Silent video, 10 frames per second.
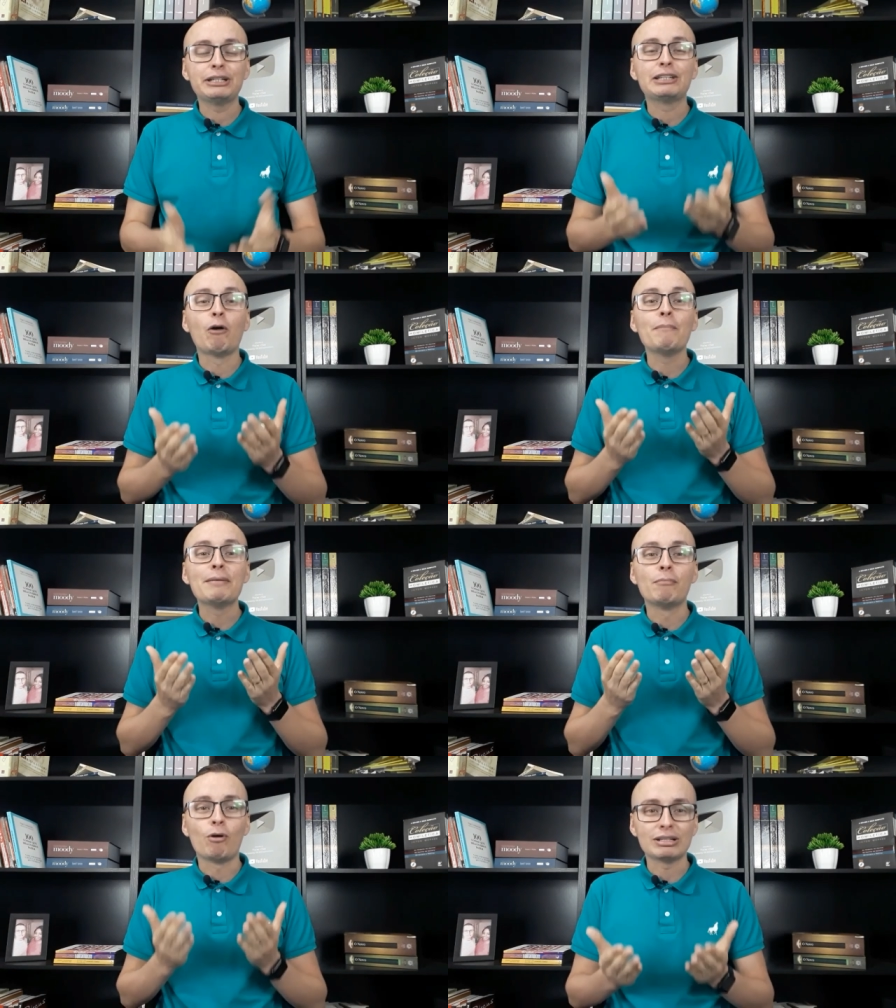Então me
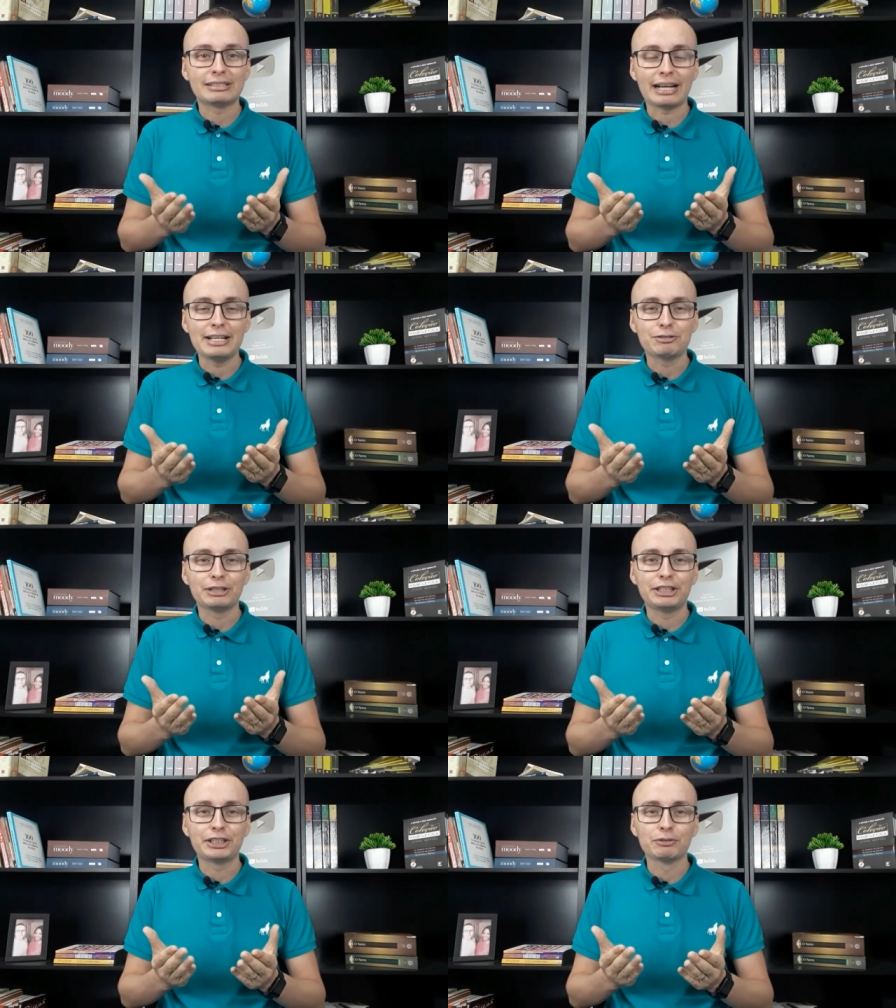mostra isso
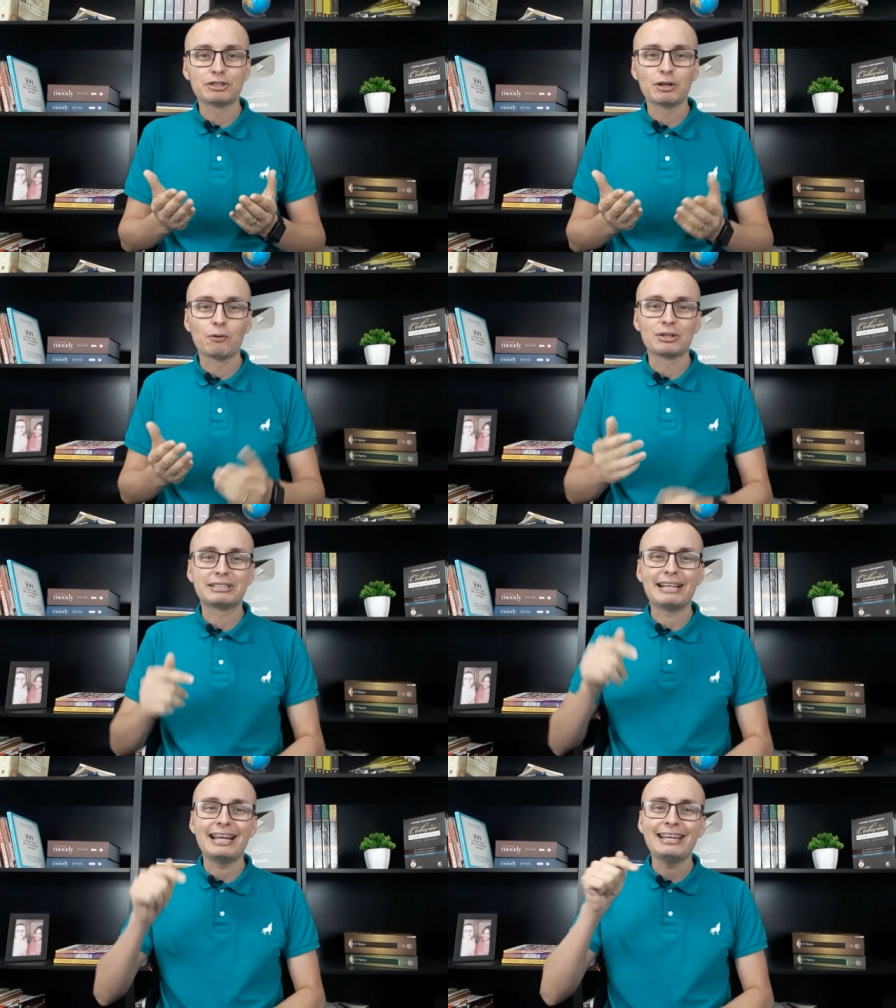deixando o seu
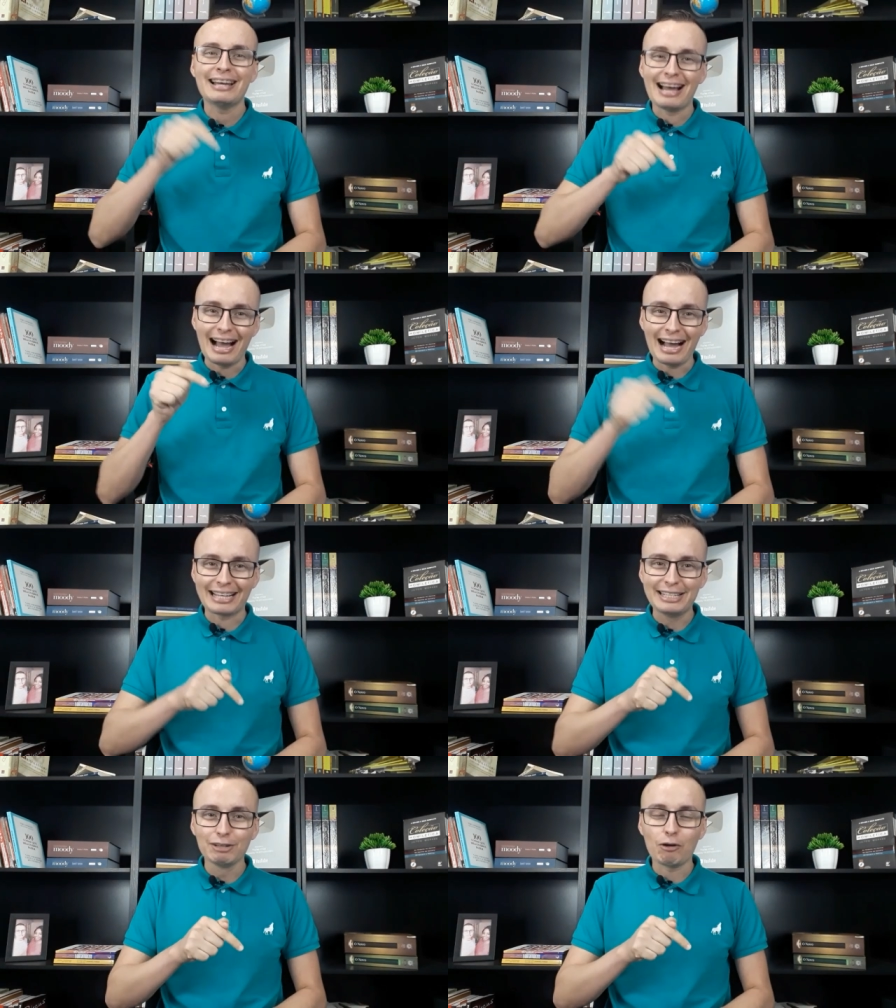gostei
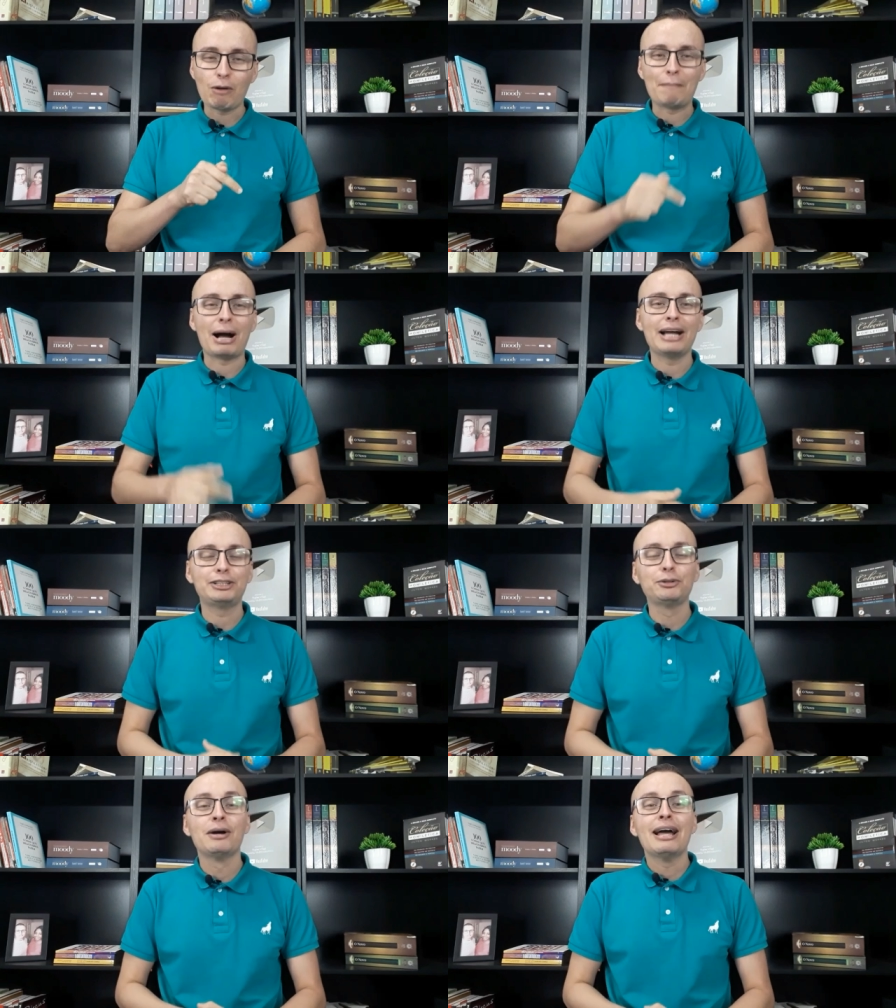aqui logo
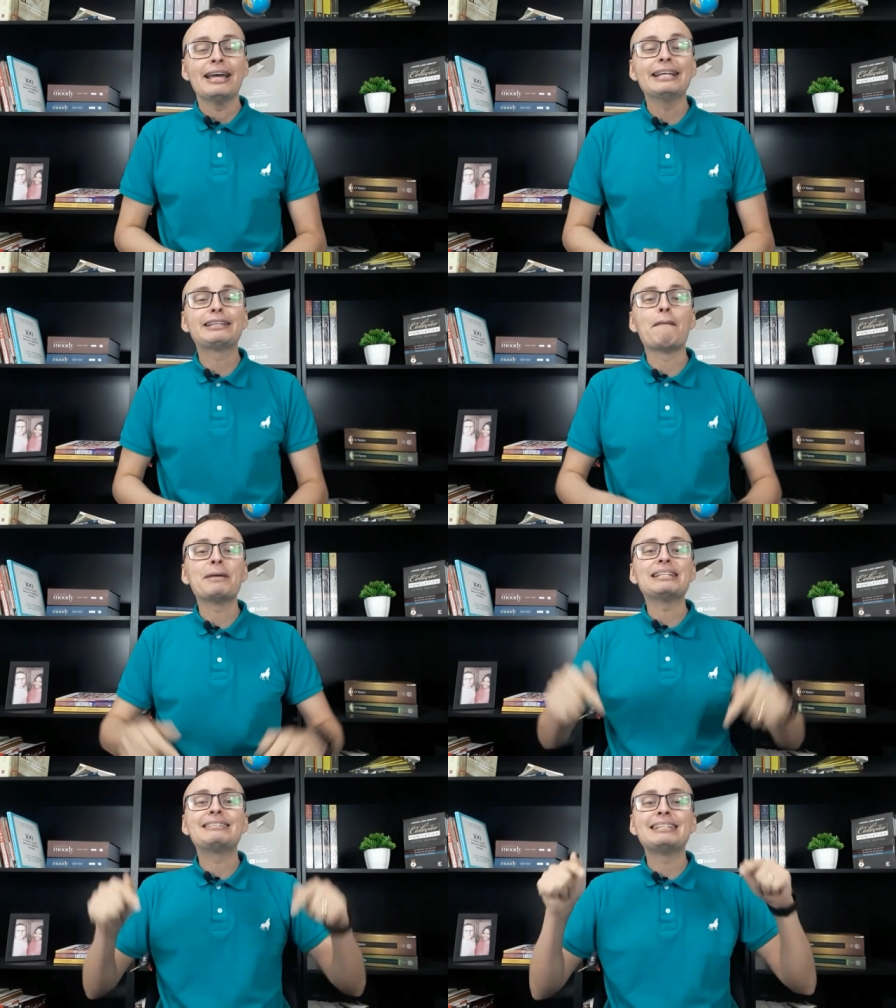abaixo e
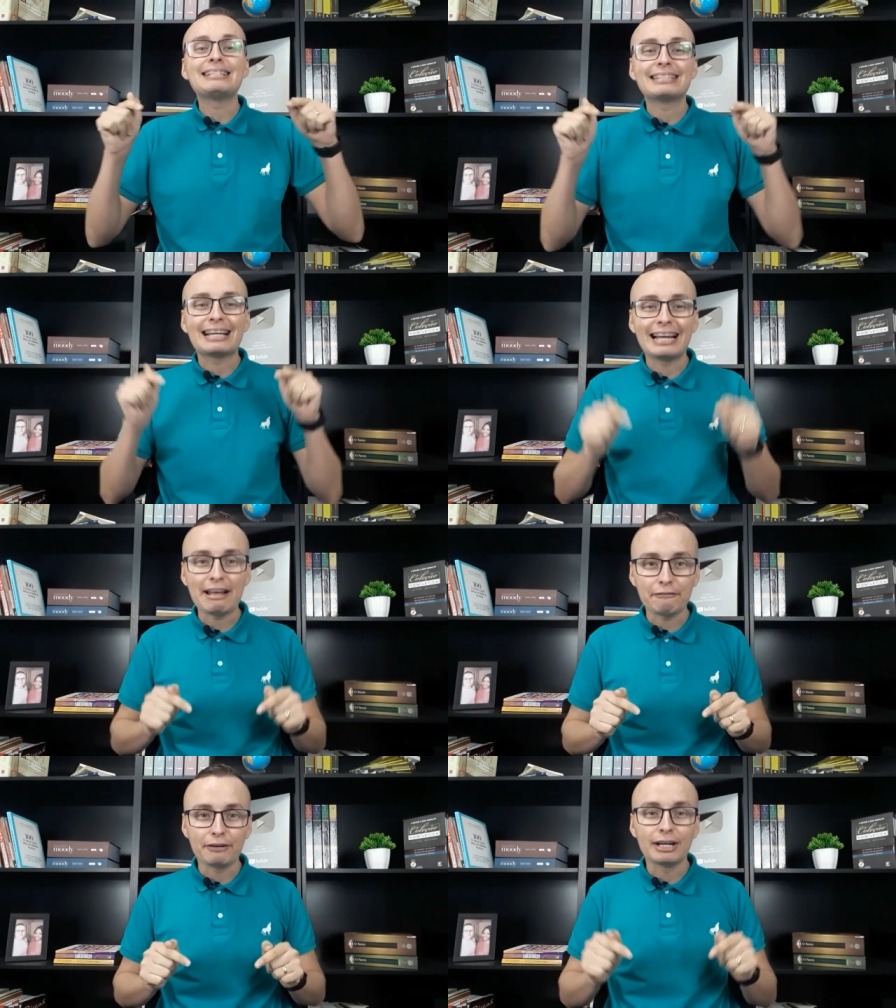também se
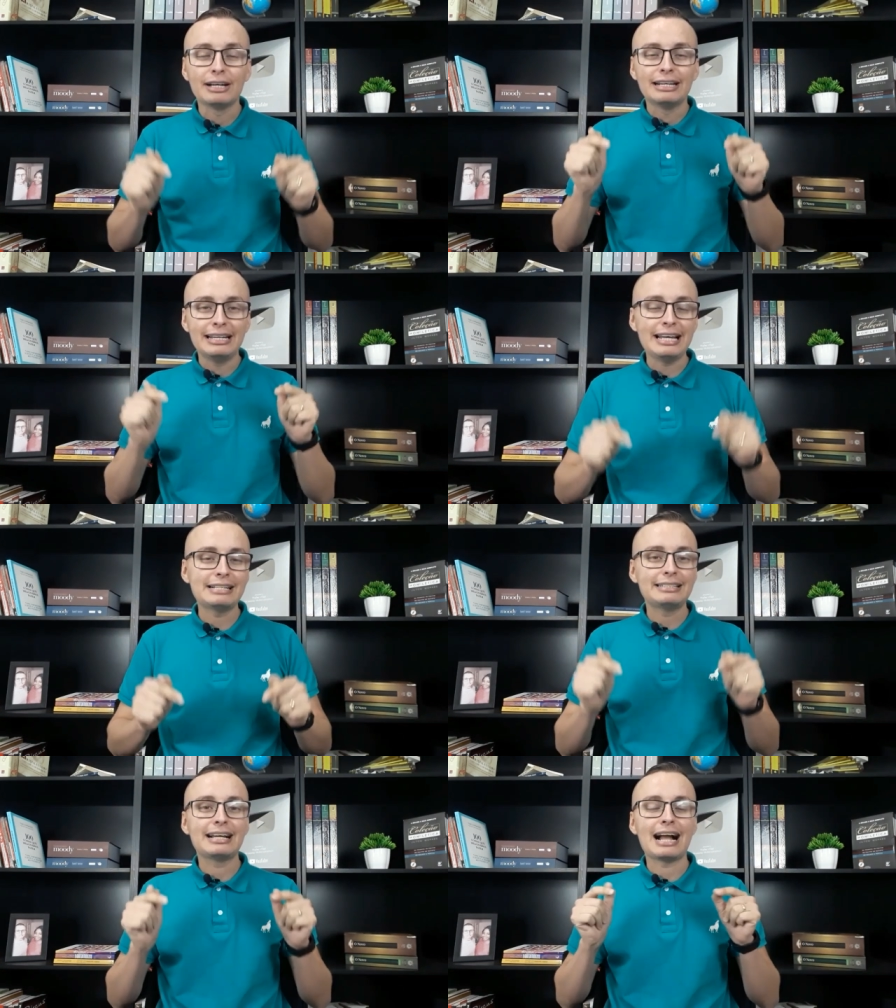inscreva
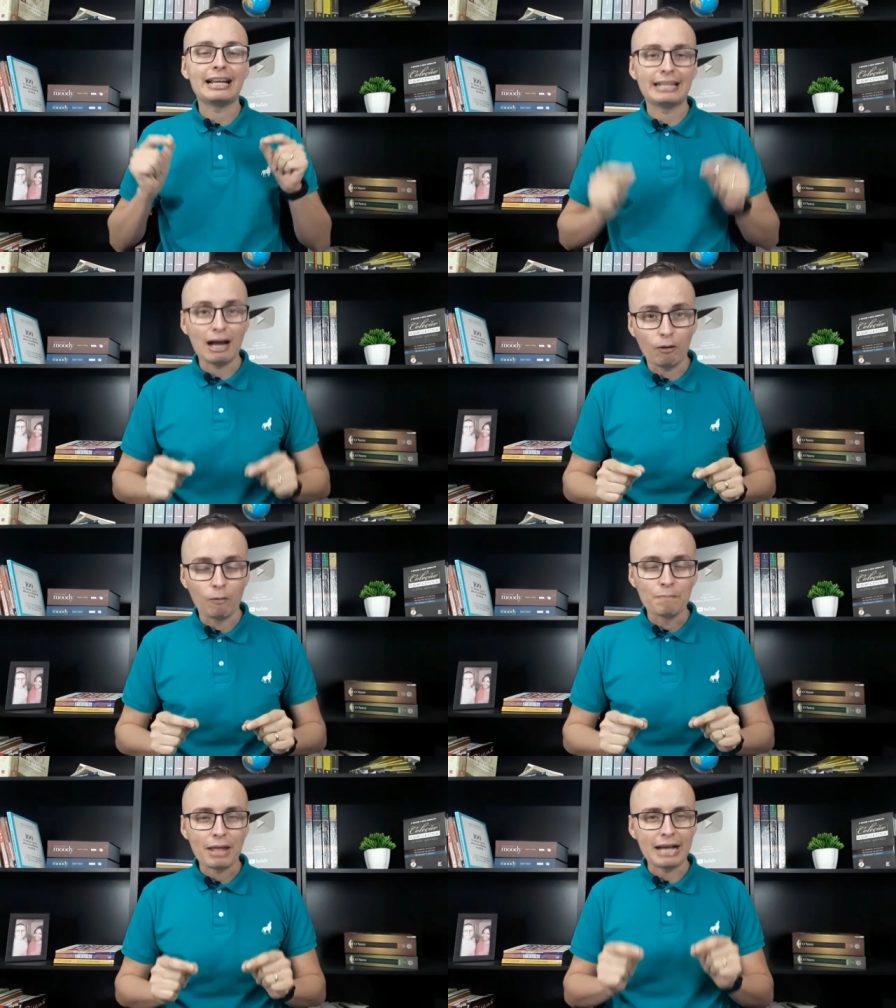nesse canal.